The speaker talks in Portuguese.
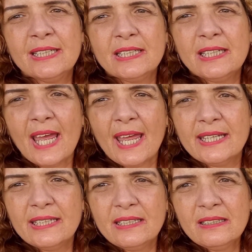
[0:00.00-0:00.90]
E
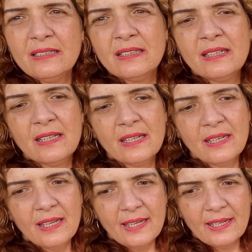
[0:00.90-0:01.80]
aí
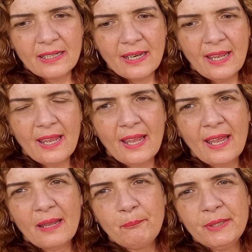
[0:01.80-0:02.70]

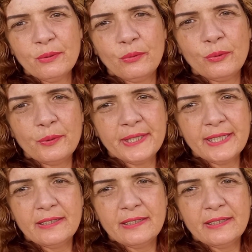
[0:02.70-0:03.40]
ela pegou e